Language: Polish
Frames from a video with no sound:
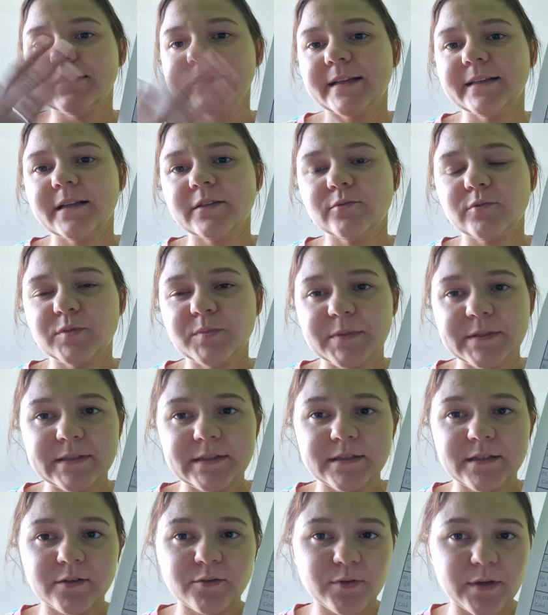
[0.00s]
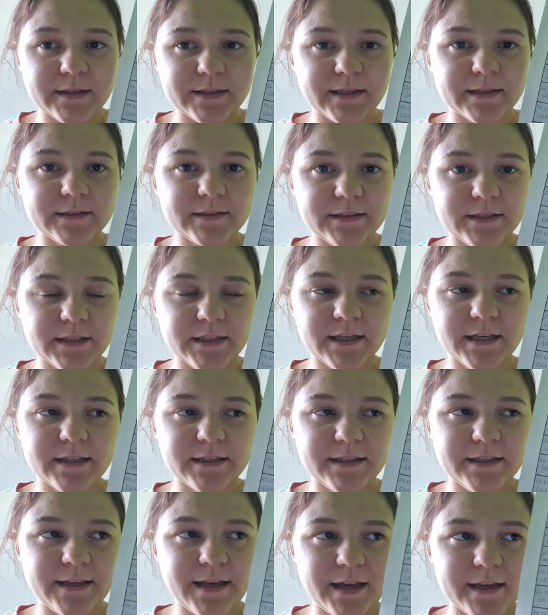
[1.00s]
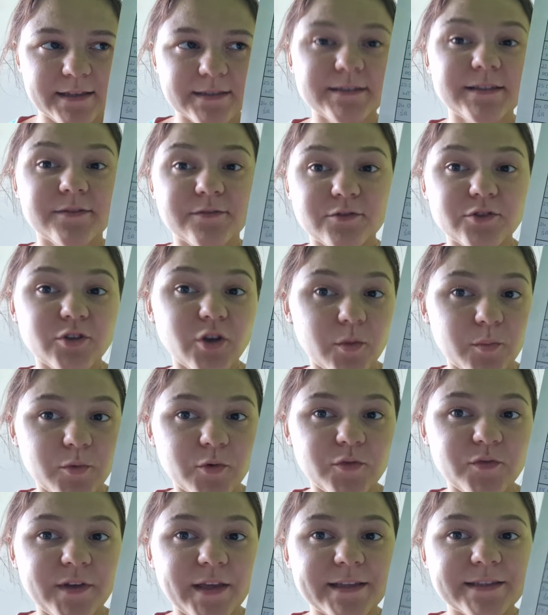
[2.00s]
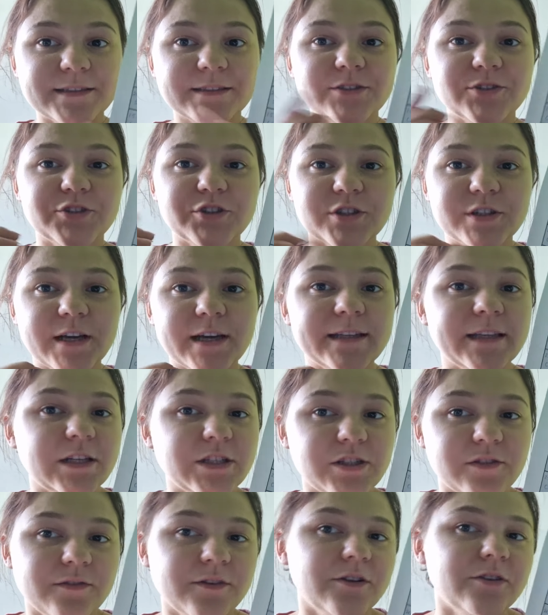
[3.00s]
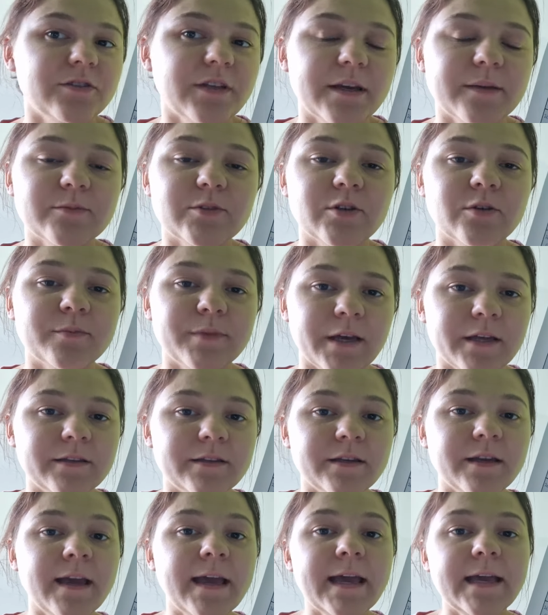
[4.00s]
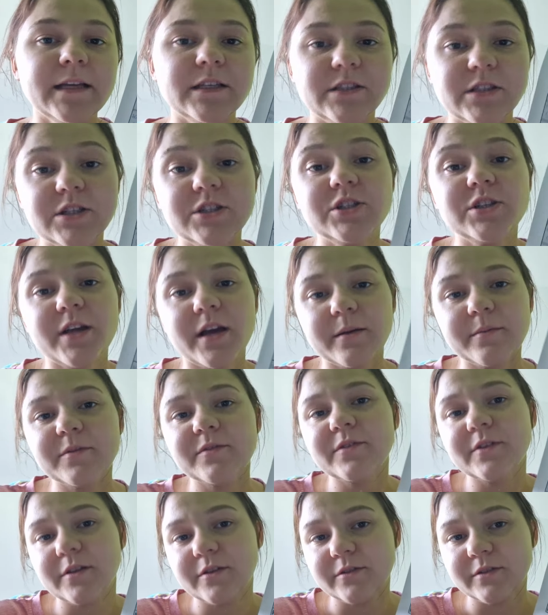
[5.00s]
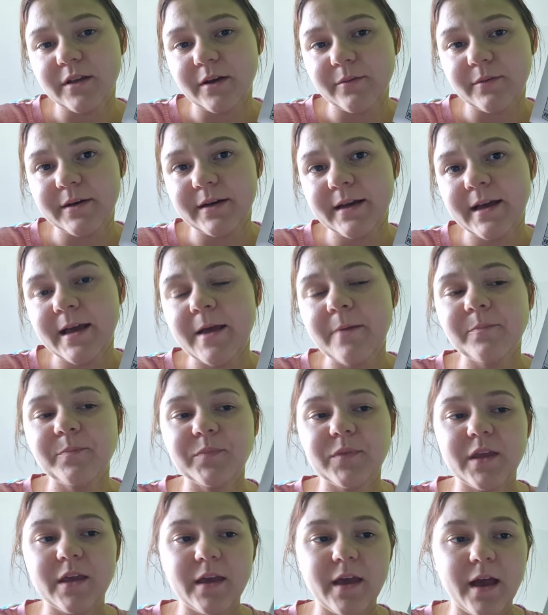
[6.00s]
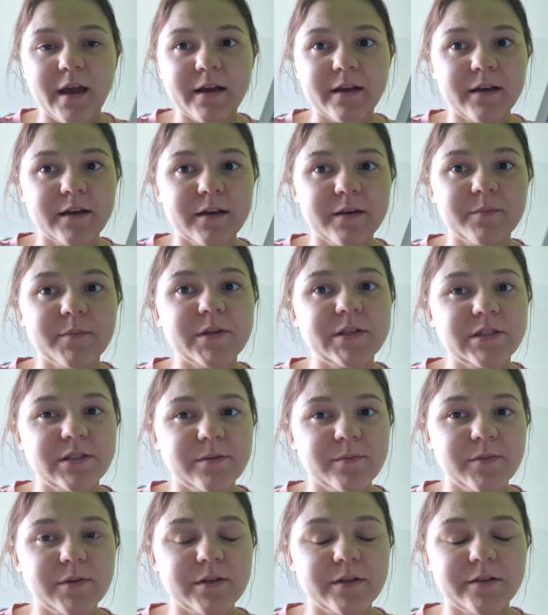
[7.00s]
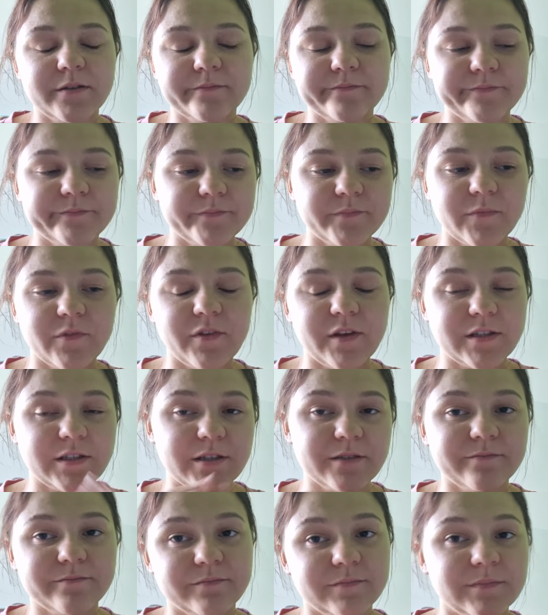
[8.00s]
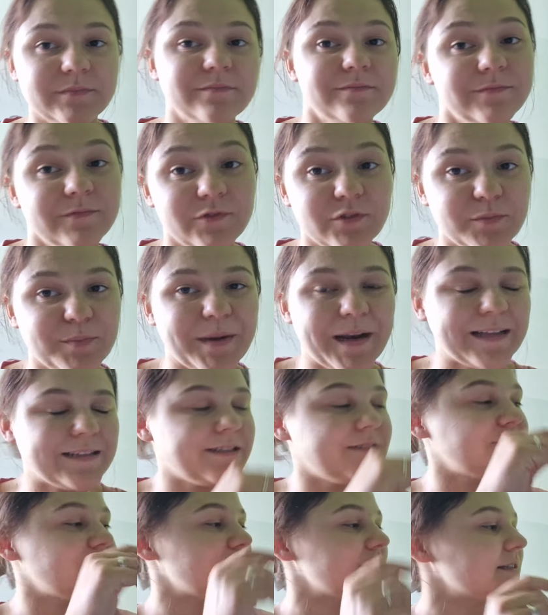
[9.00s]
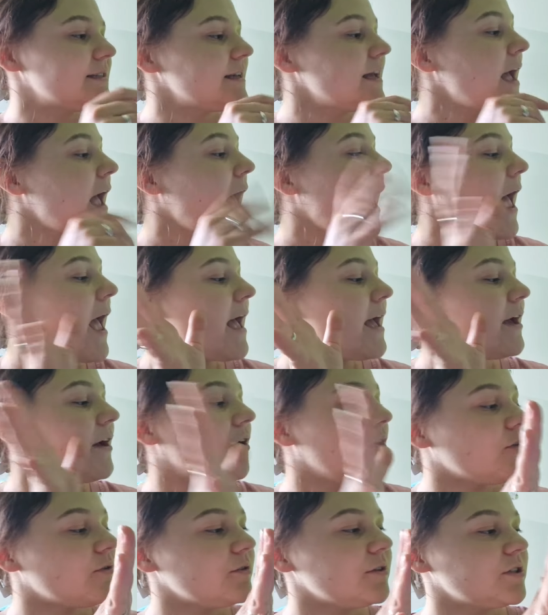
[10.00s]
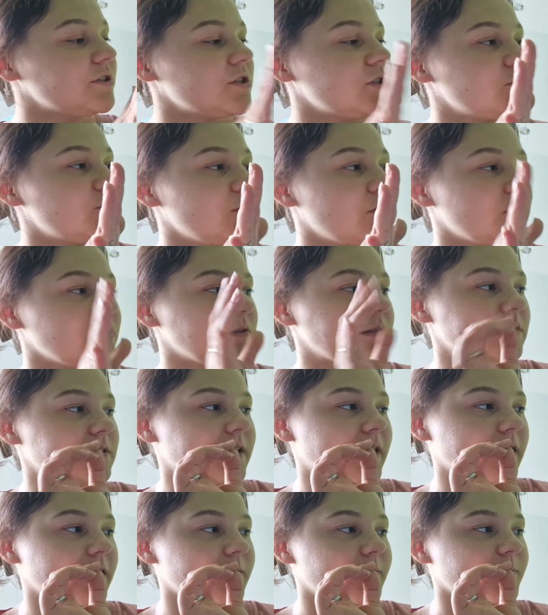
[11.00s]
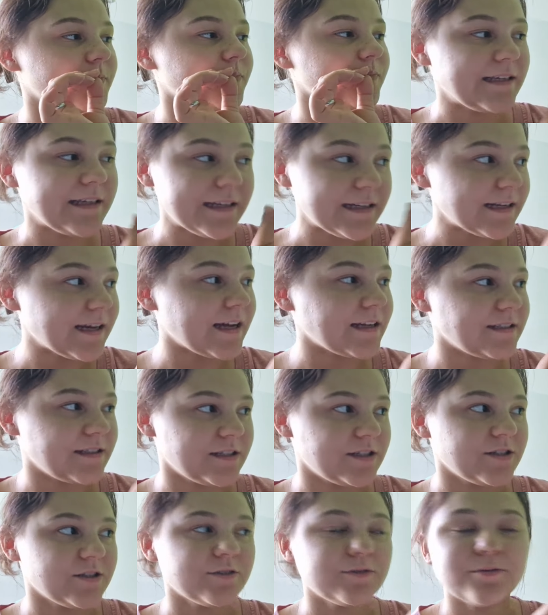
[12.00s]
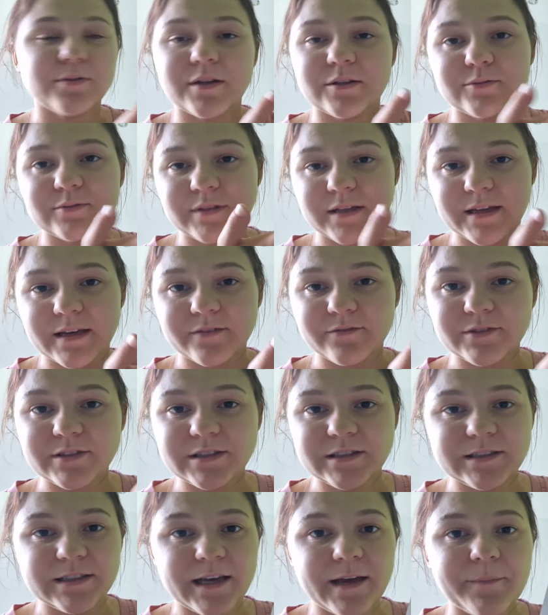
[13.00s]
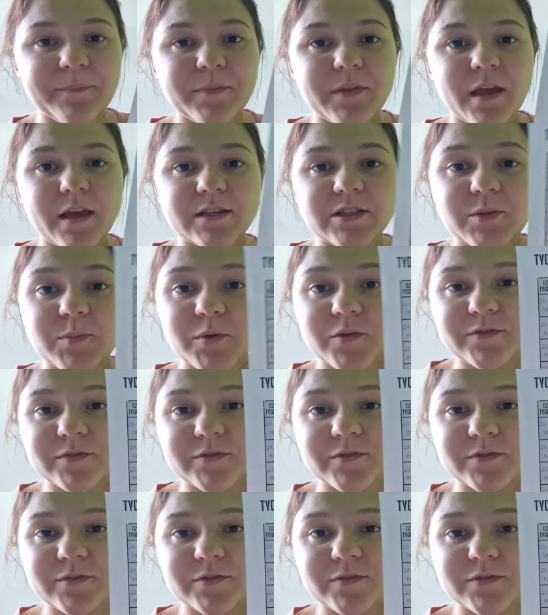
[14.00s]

Ten jadłospis jest akurat na tydzień, kiedy ja jestem w domu, więc troszeczkę inaczej wyglądają te obiady niż jakby wyglądały, jak będziemy wiecie, w pracy wszyscy. E, ogólnie rzecz biorąc, tak, kilka rzeczy, które tutaj, jak widzicie, się